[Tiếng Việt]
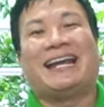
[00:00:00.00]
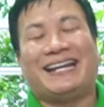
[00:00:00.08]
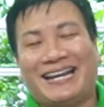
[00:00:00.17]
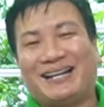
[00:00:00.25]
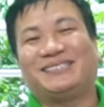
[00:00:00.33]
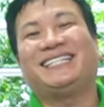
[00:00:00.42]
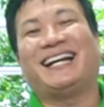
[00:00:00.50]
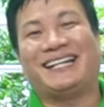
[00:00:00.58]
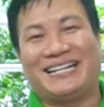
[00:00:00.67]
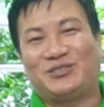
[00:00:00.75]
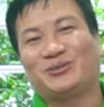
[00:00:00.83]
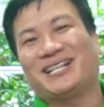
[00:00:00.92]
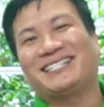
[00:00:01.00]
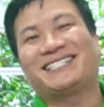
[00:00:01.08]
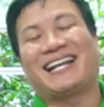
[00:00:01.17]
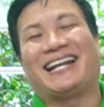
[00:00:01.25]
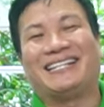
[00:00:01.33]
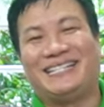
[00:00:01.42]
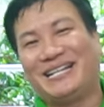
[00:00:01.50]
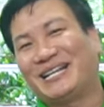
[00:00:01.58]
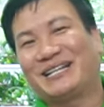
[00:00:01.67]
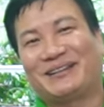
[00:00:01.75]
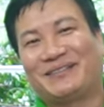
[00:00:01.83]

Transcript: Để là gì ạ? Để chúng ta giải nhiệt